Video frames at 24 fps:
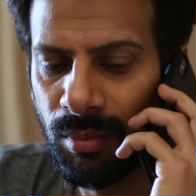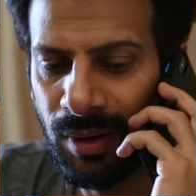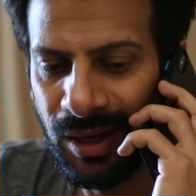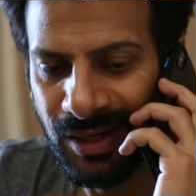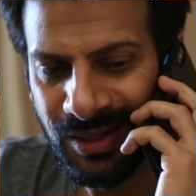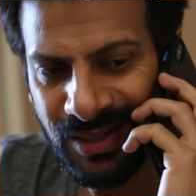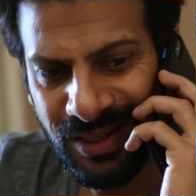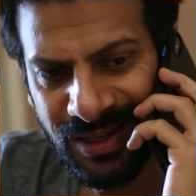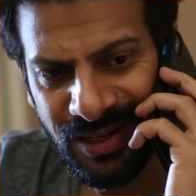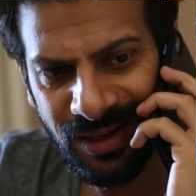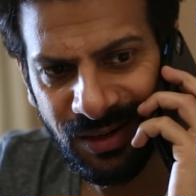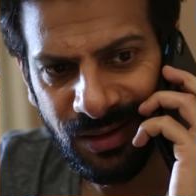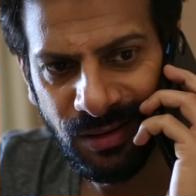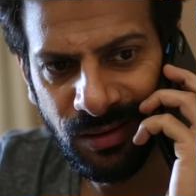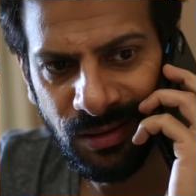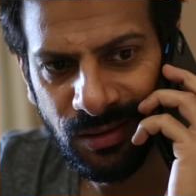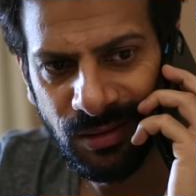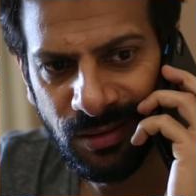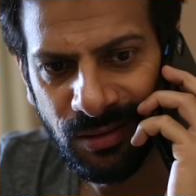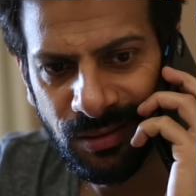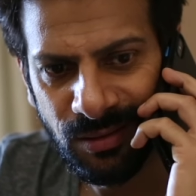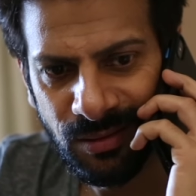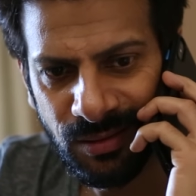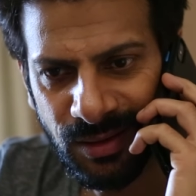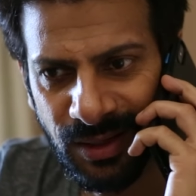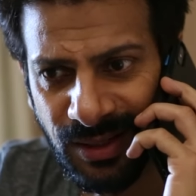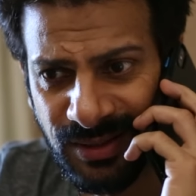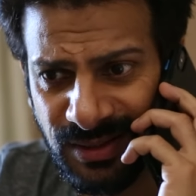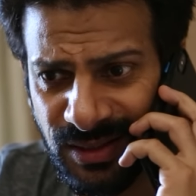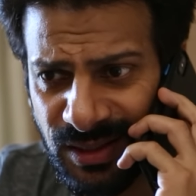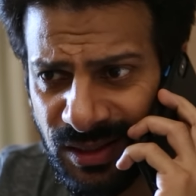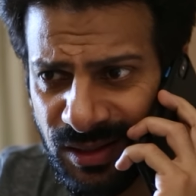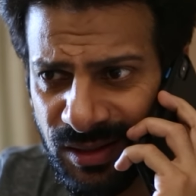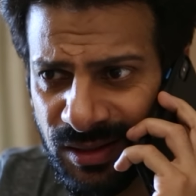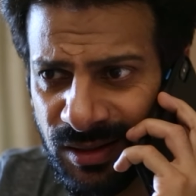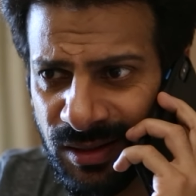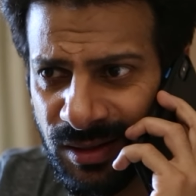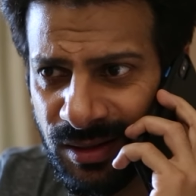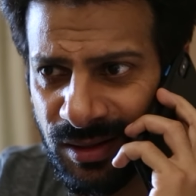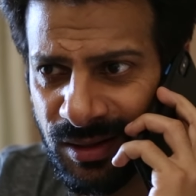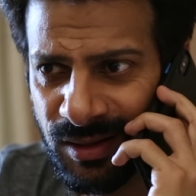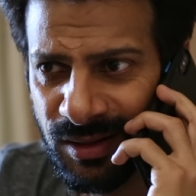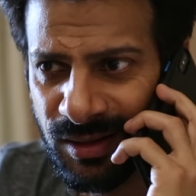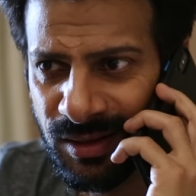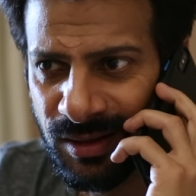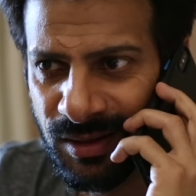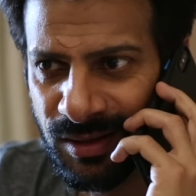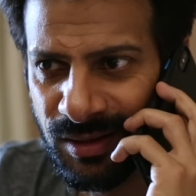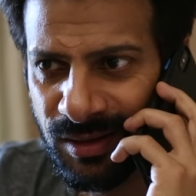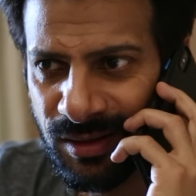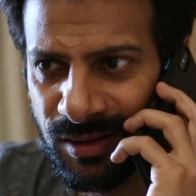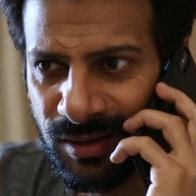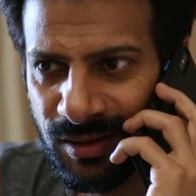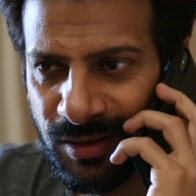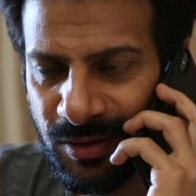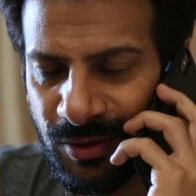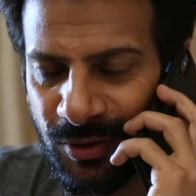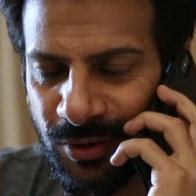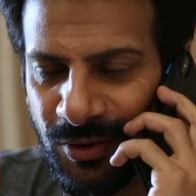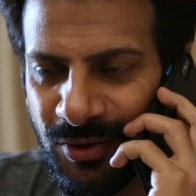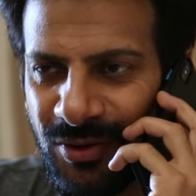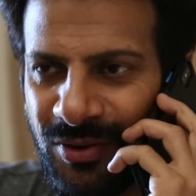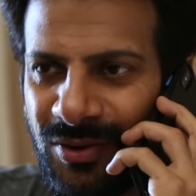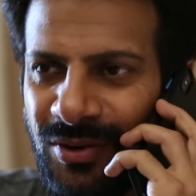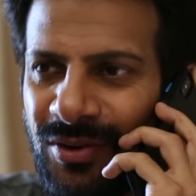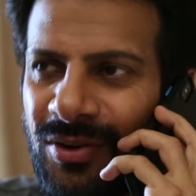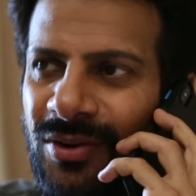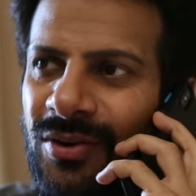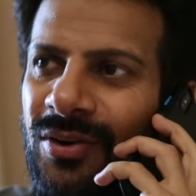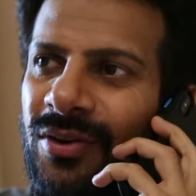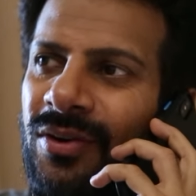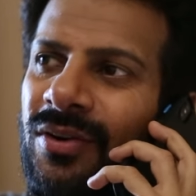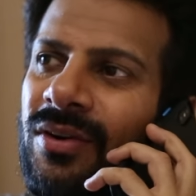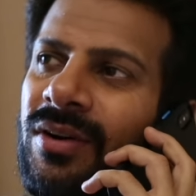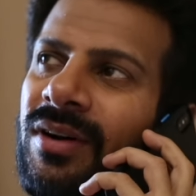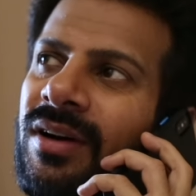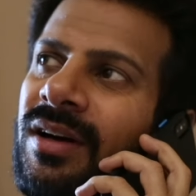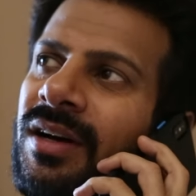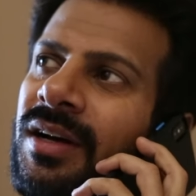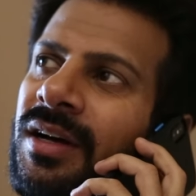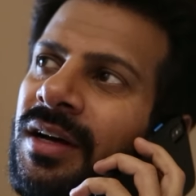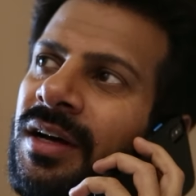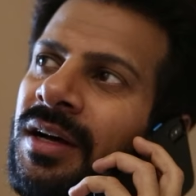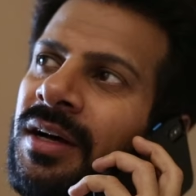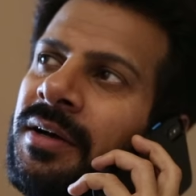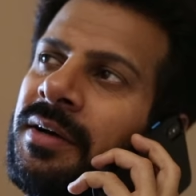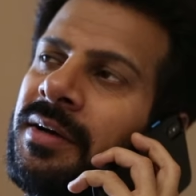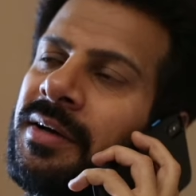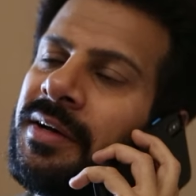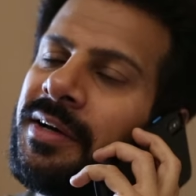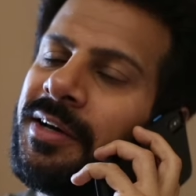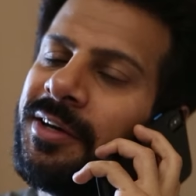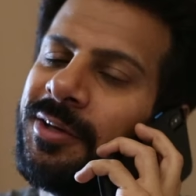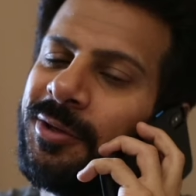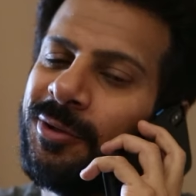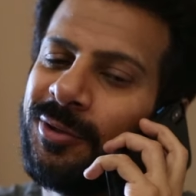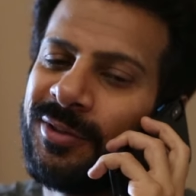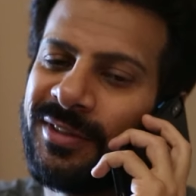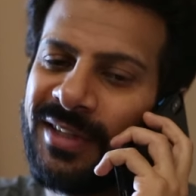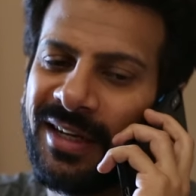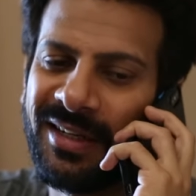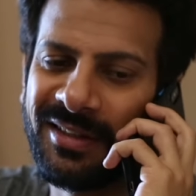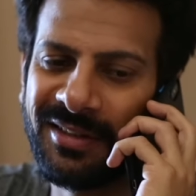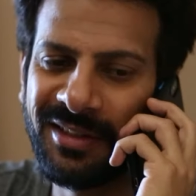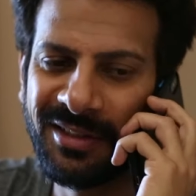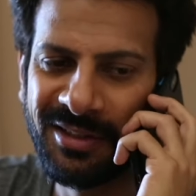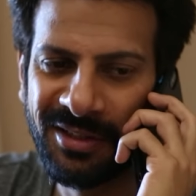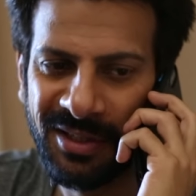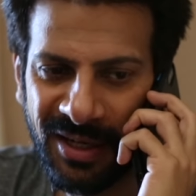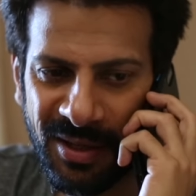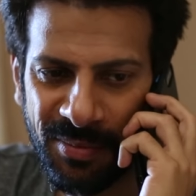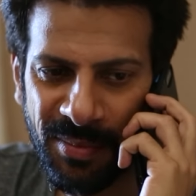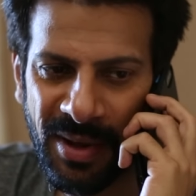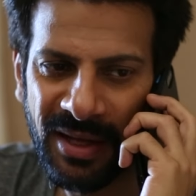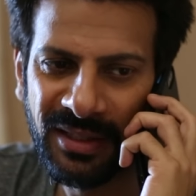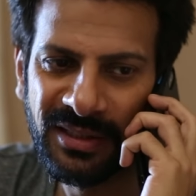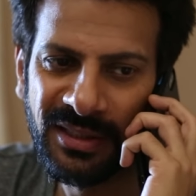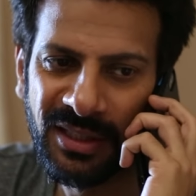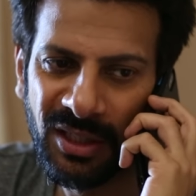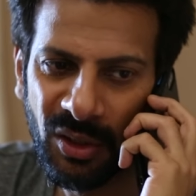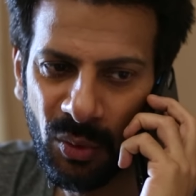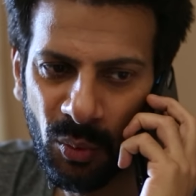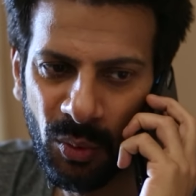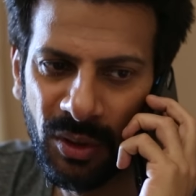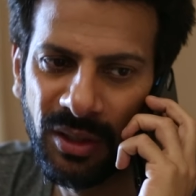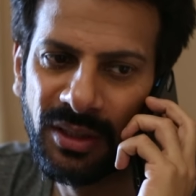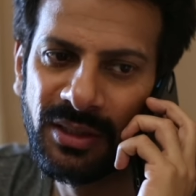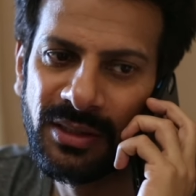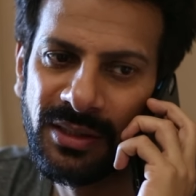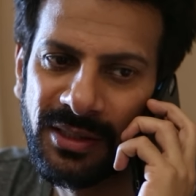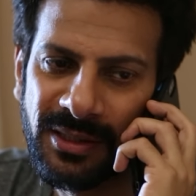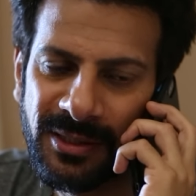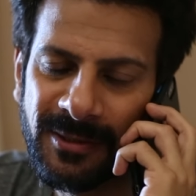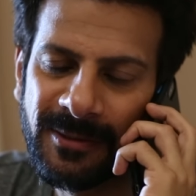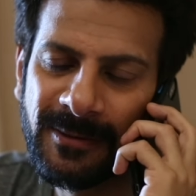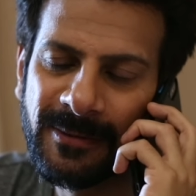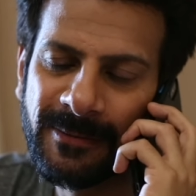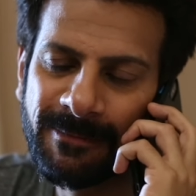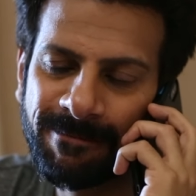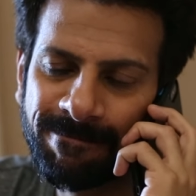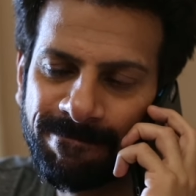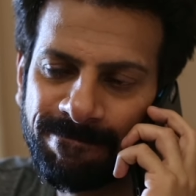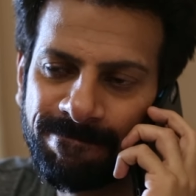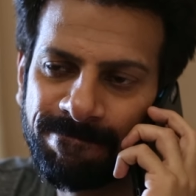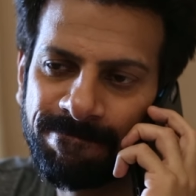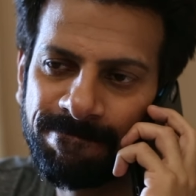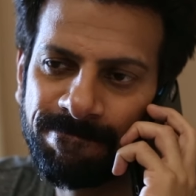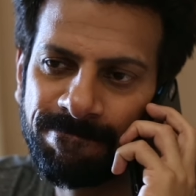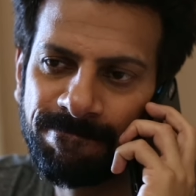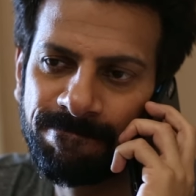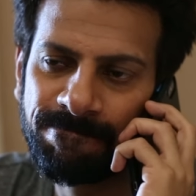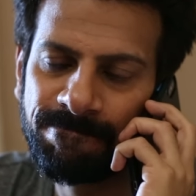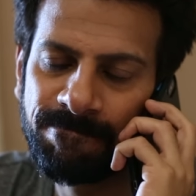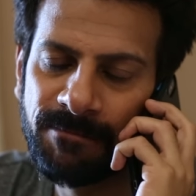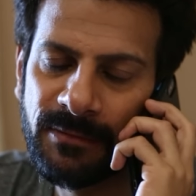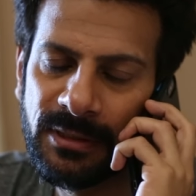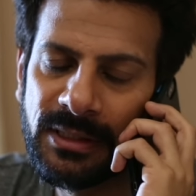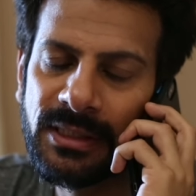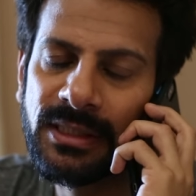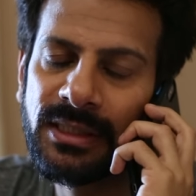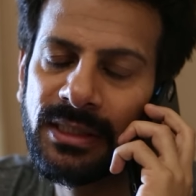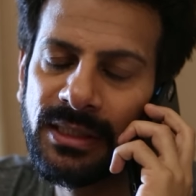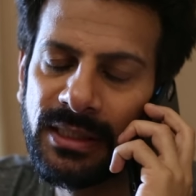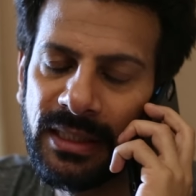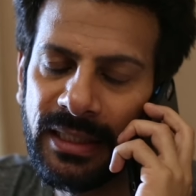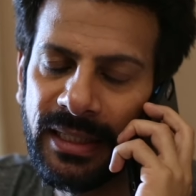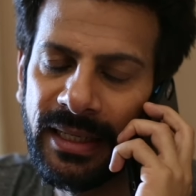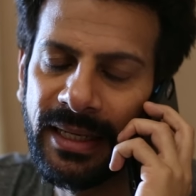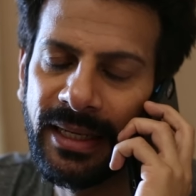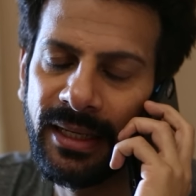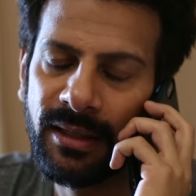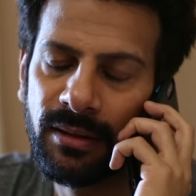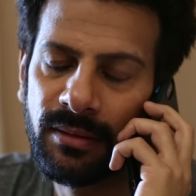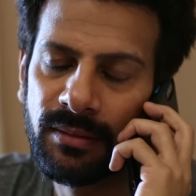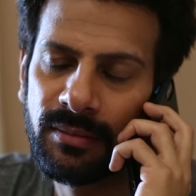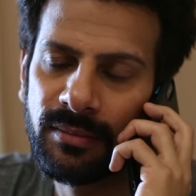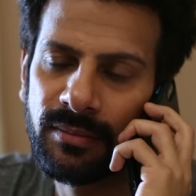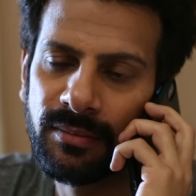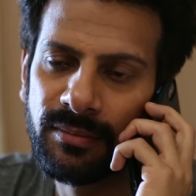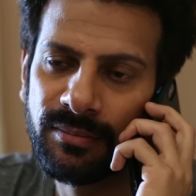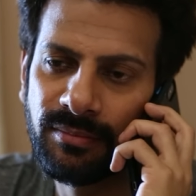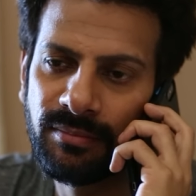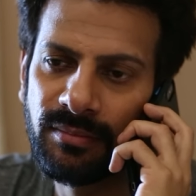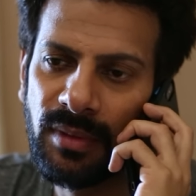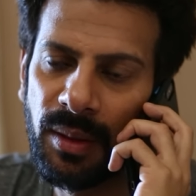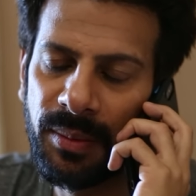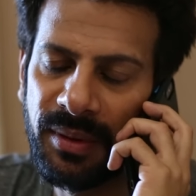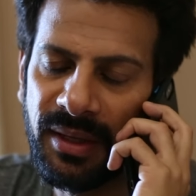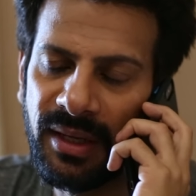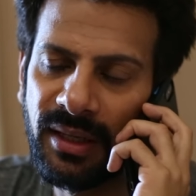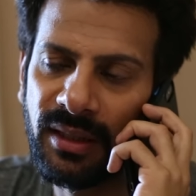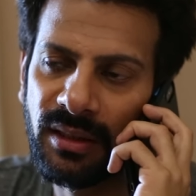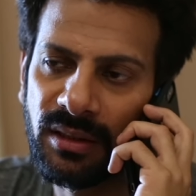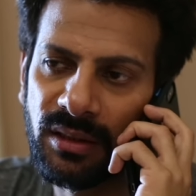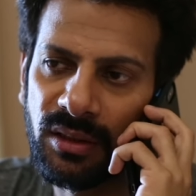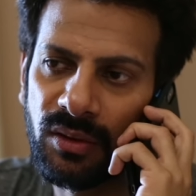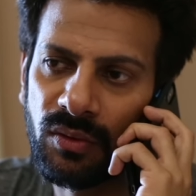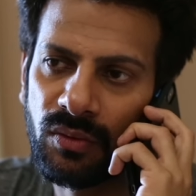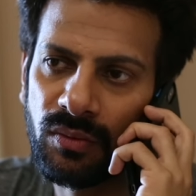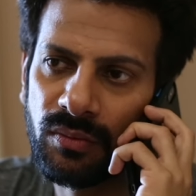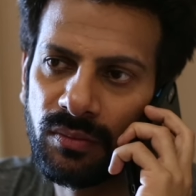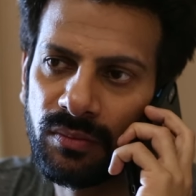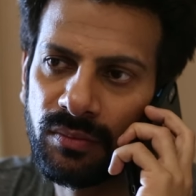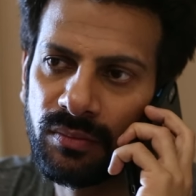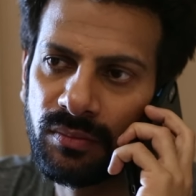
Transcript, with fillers: मान गई ना ना कैसे ओ यू सेट द थ्री मैजिकल वर्ड्स ठीक है यार अब यही करता हूँ